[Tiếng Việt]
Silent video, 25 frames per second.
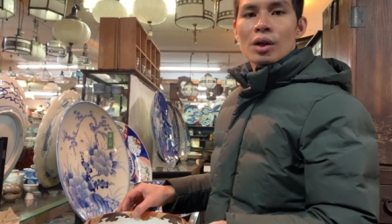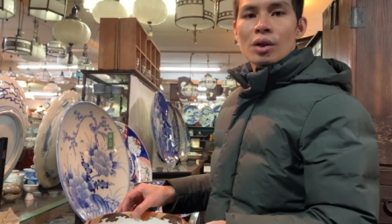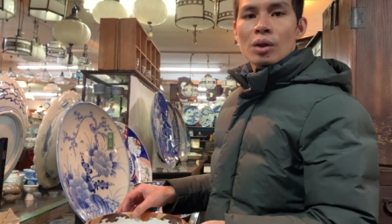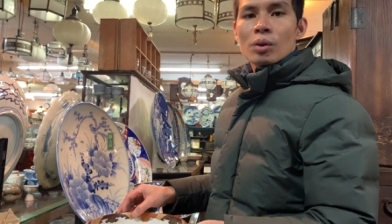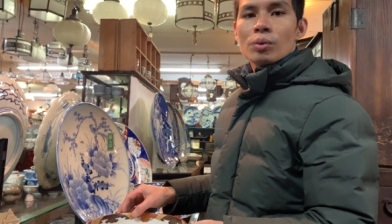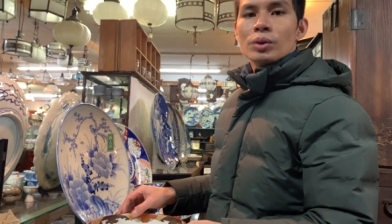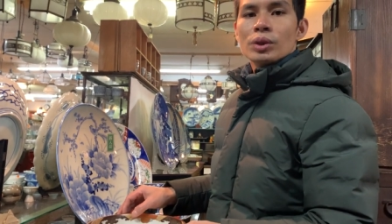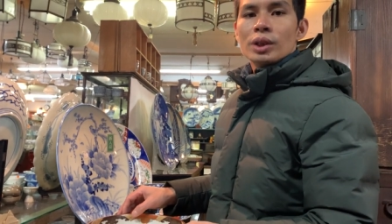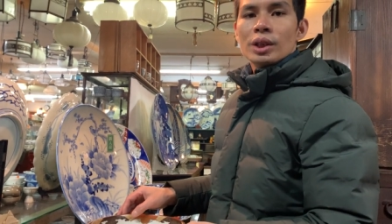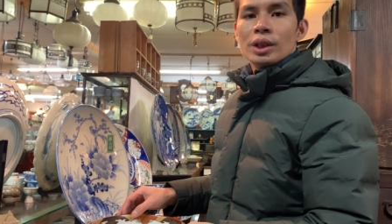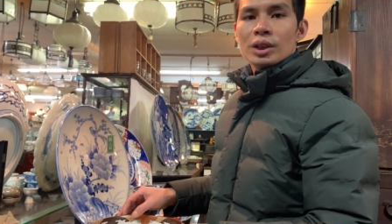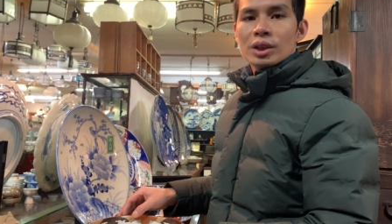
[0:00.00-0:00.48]

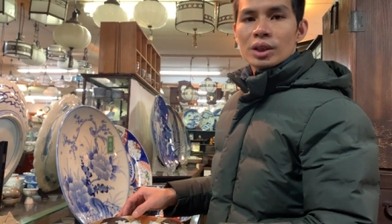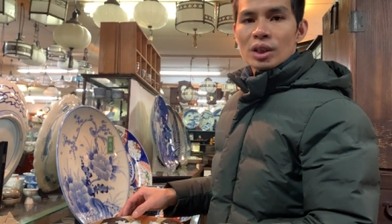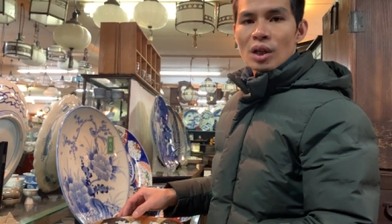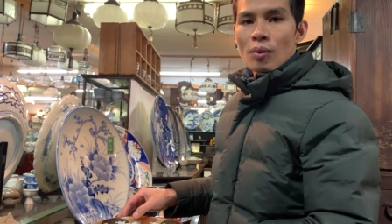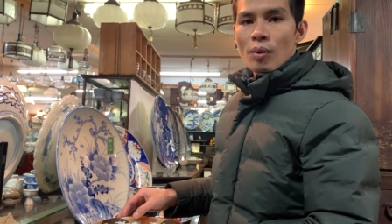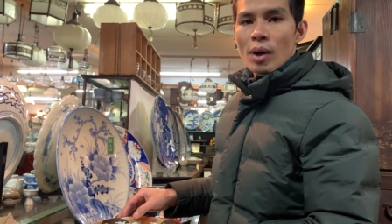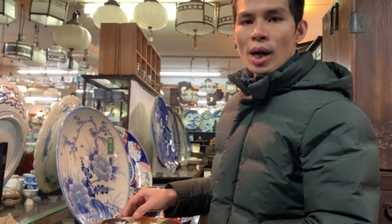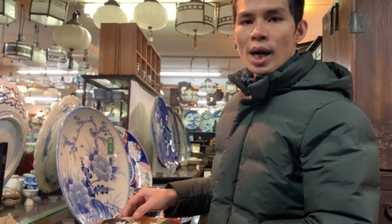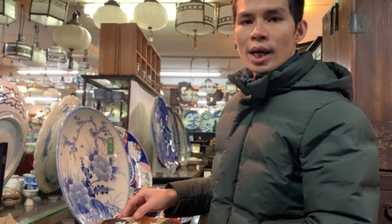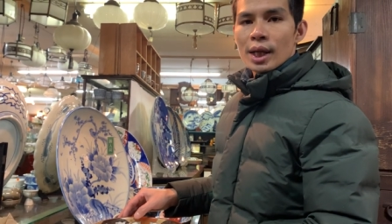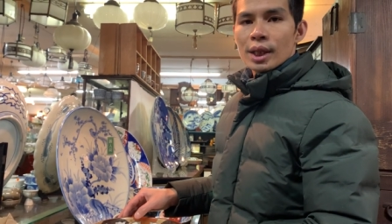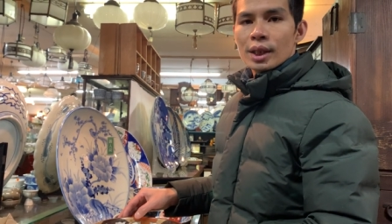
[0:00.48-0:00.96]

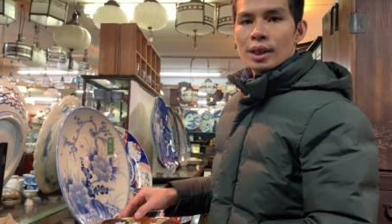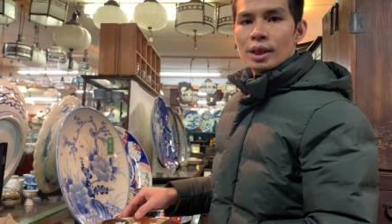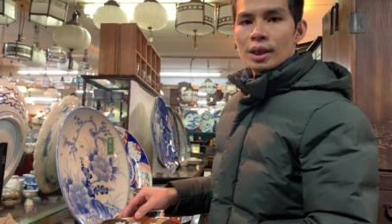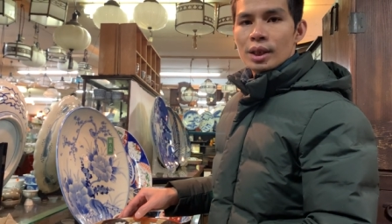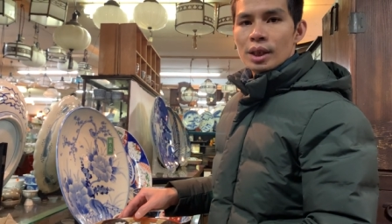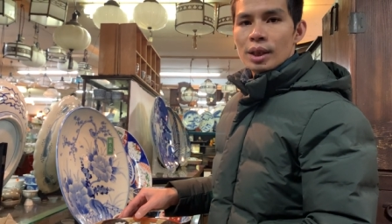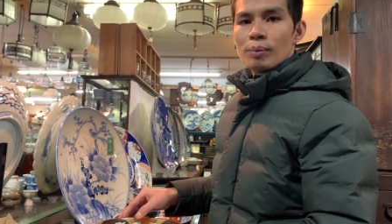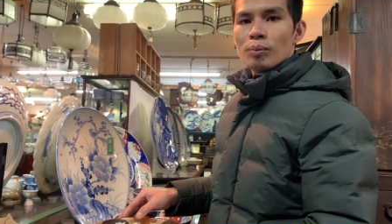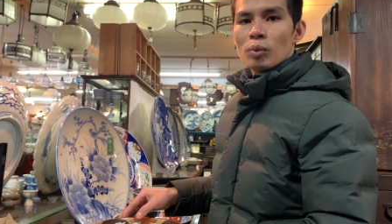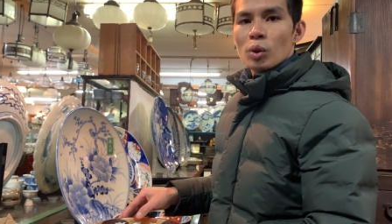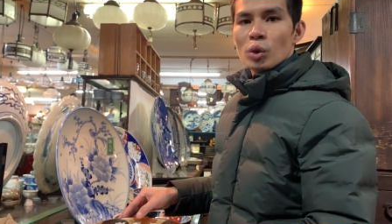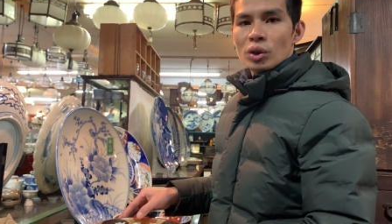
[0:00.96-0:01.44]
0962
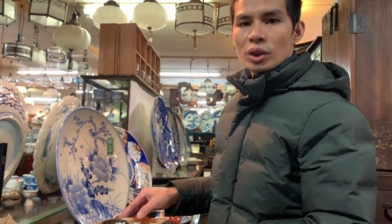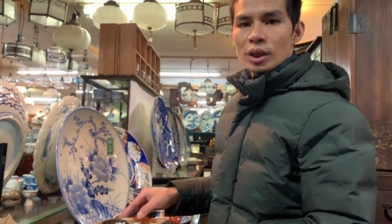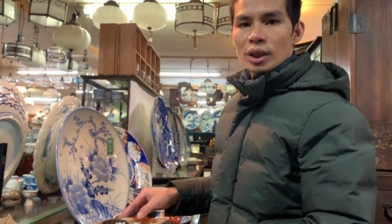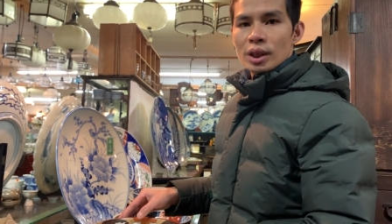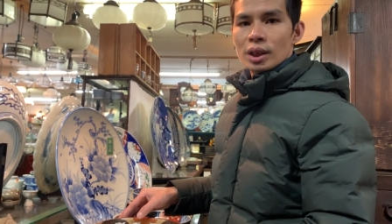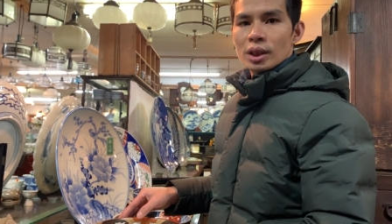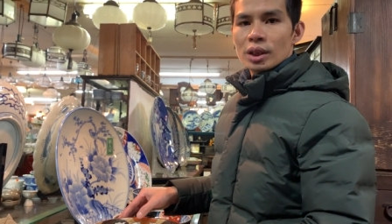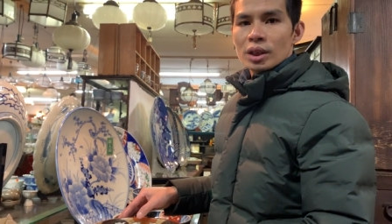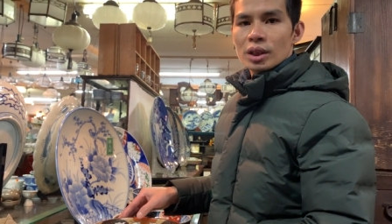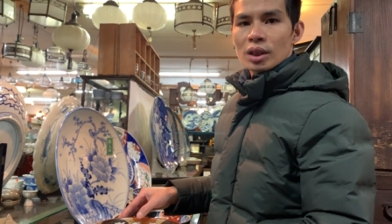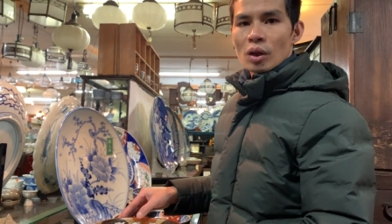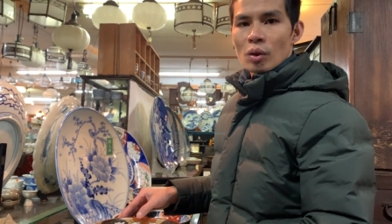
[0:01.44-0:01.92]

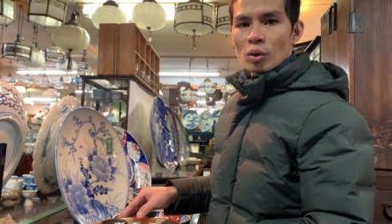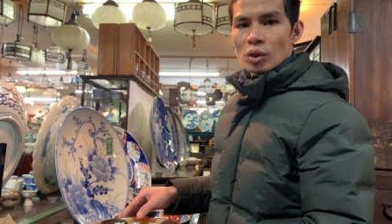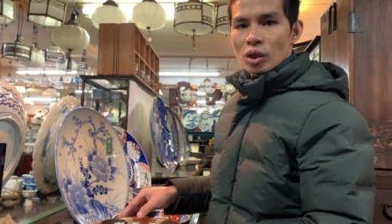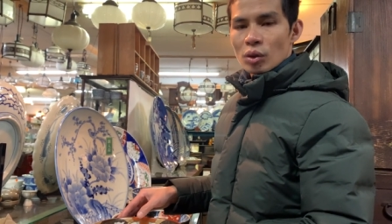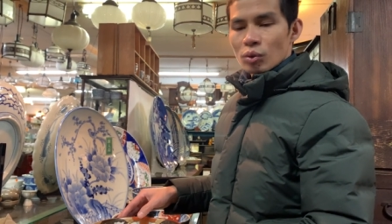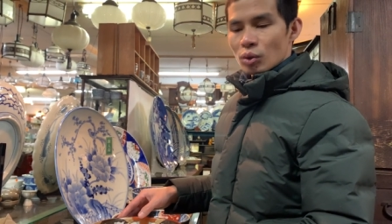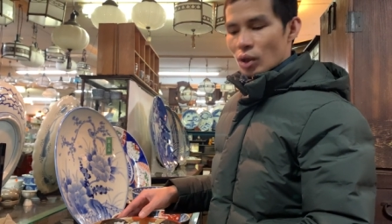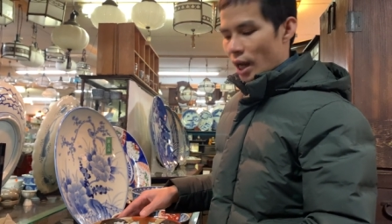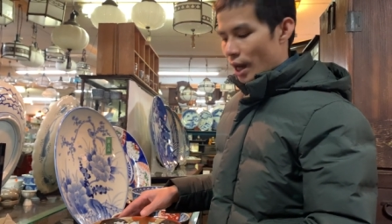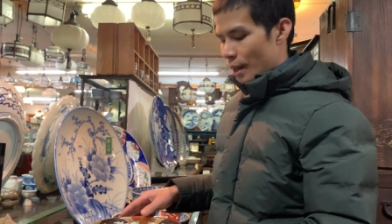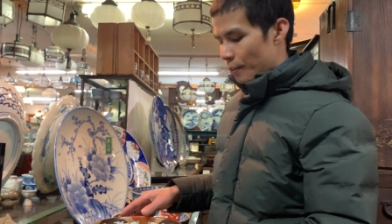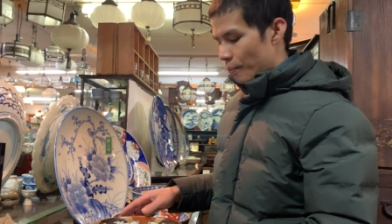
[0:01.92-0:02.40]
949
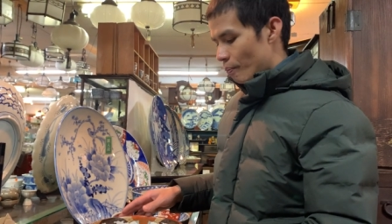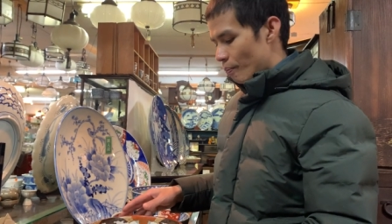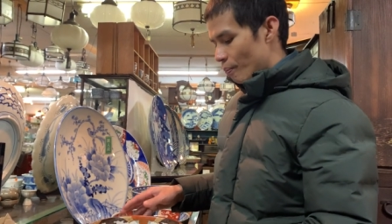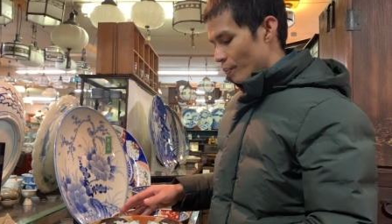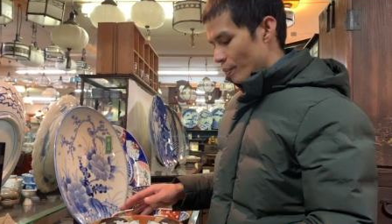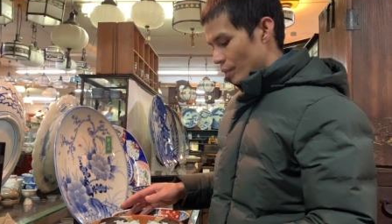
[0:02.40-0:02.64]
668